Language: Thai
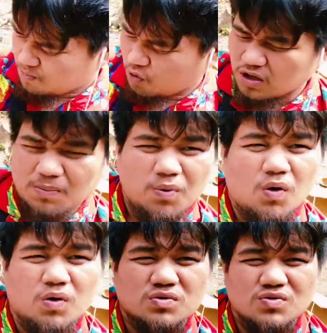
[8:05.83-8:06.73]
พวกลำโพ
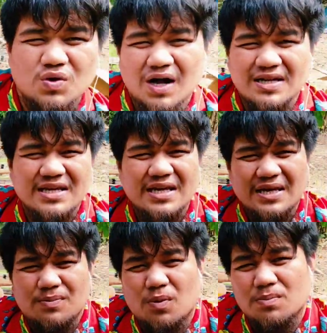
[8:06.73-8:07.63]
งตัวที่
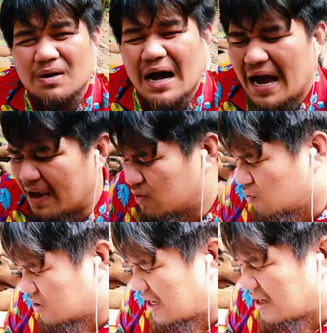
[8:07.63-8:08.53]
ผมขายอ
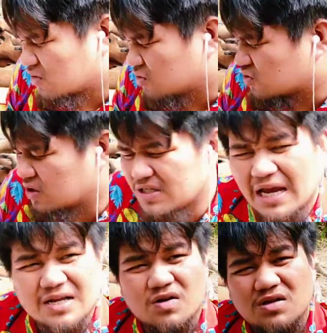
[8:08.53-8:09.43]
ยู่นะส่วนใหญ่
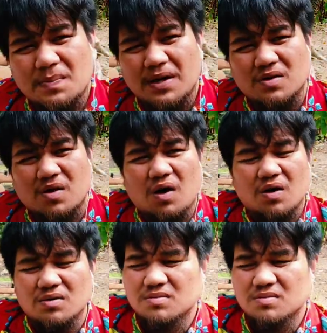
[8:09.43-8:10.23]
ก็จะเป็นของ